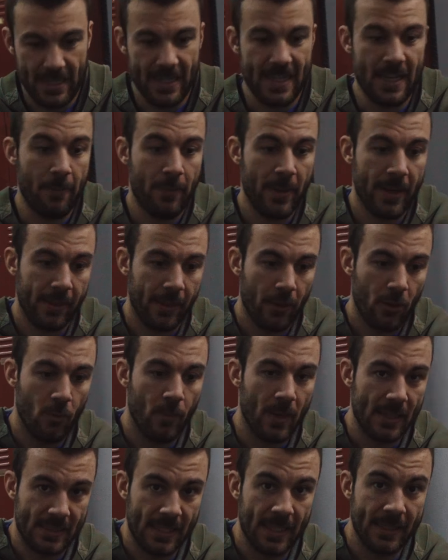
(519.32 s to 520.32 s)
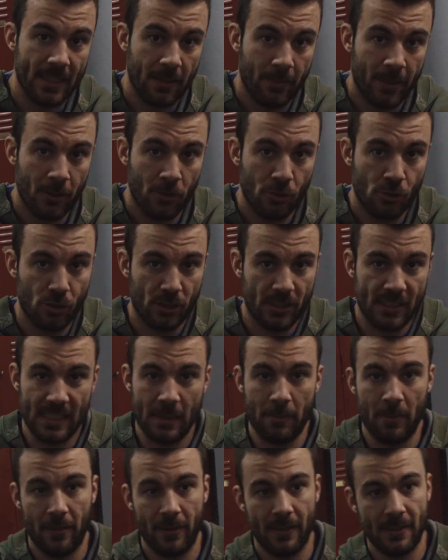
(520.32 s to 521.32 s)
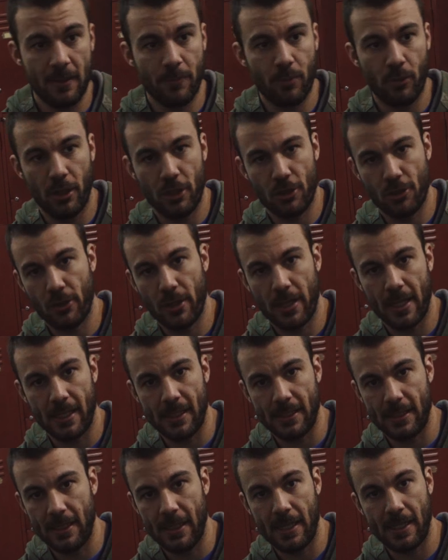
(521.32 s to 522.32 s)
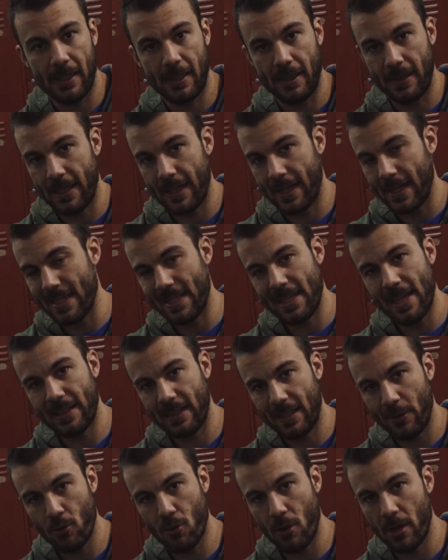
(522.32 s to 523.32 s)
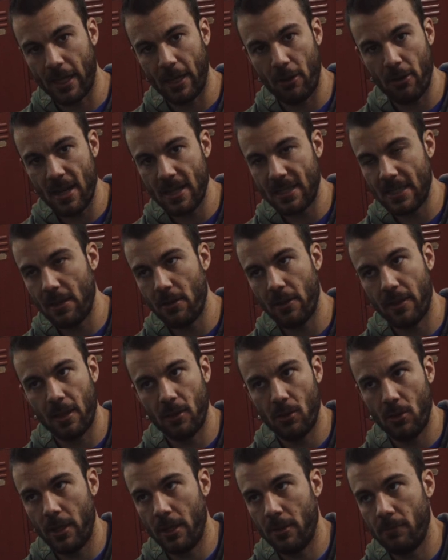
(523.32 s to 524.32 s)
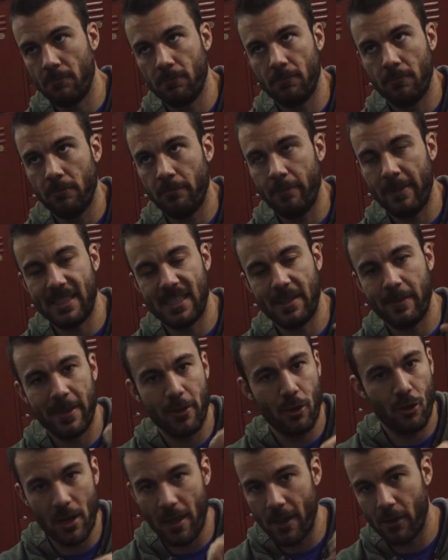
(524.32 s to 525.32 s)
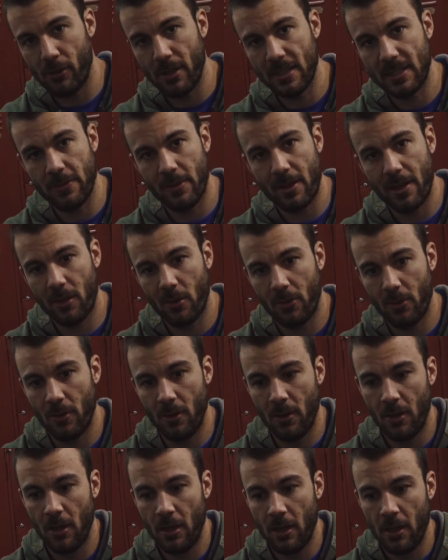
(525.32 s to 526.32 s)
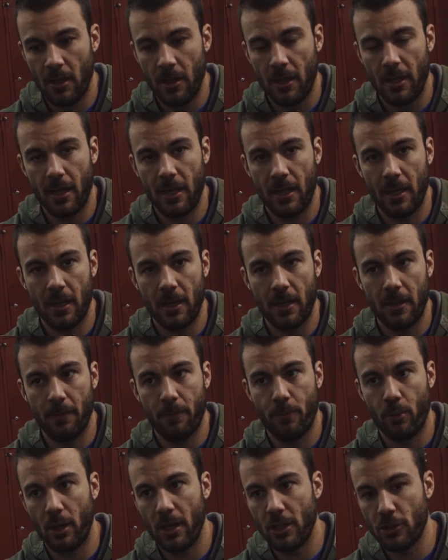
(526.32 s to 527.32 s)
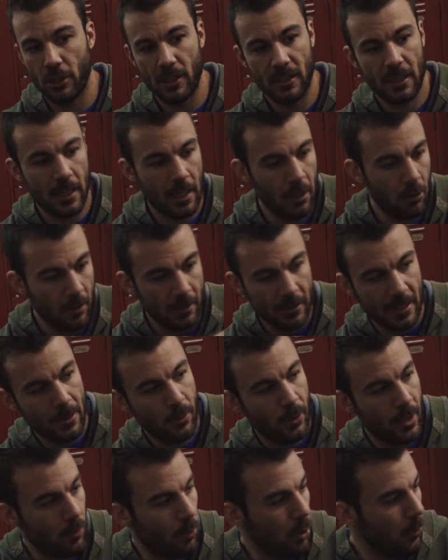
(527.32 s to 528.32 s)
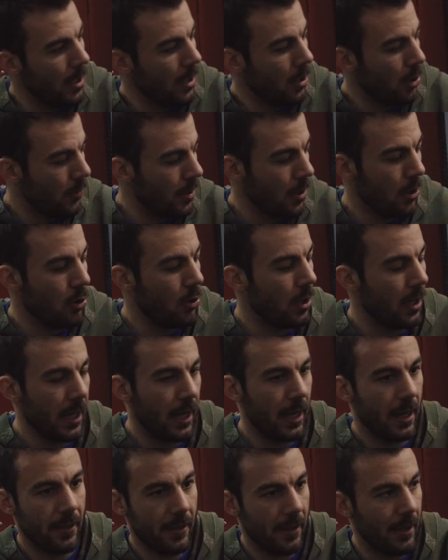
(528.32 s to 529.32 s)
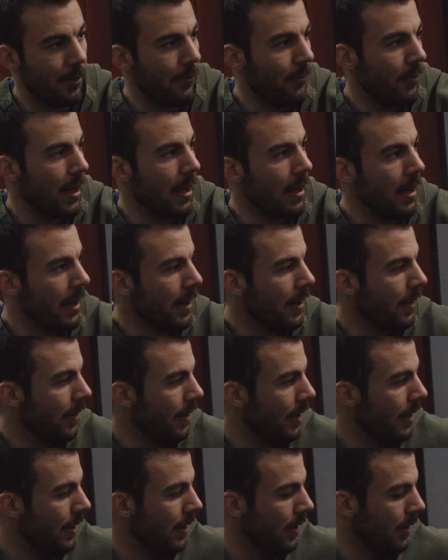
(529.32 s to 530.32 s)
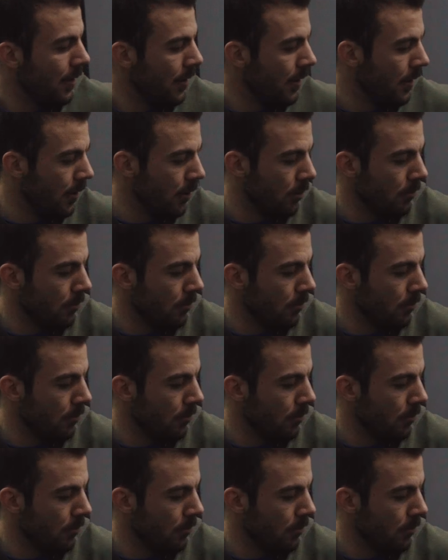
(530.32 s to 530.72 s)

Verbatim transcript: y he perdido bastante menos simplemente por el hecho de, que esté activo, aunque no haya estado haciendo en mes y medio nada con este brazo, eh, por el hecho de tenerlo activo, de moverlo, de coger, de fregar, de